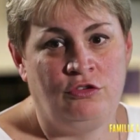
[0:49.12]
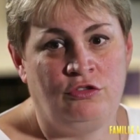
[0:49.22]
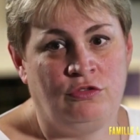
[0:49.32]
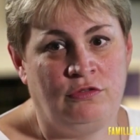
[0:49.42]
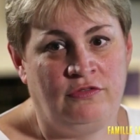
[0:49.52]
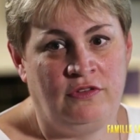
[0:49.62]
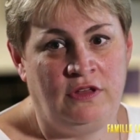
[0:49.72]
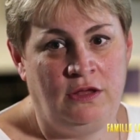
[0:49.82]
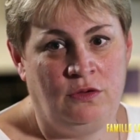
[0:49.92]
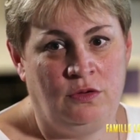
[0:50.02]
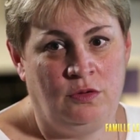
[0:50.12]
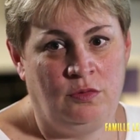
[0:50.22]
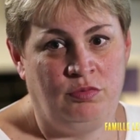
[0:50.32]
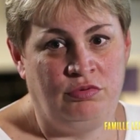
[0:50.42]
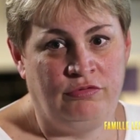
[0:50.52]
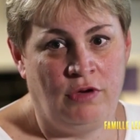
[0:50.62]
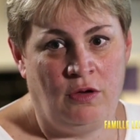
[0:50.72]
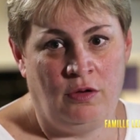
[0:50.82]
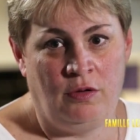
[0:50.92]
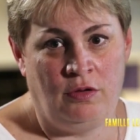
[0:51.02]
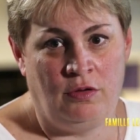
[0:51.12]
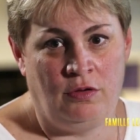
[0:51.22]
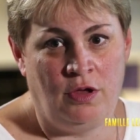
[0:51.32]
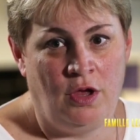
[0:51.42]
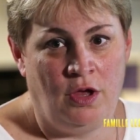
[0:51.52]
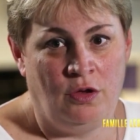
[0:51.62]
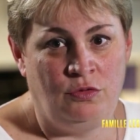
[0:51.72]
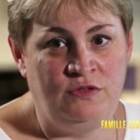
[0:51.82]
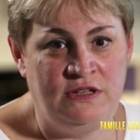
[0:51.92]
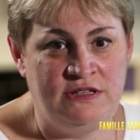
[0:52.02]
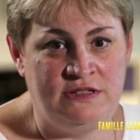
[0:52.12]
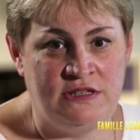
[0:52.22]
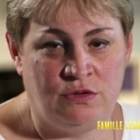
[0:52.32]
je vais euh, pouvoir euh, utiliser ce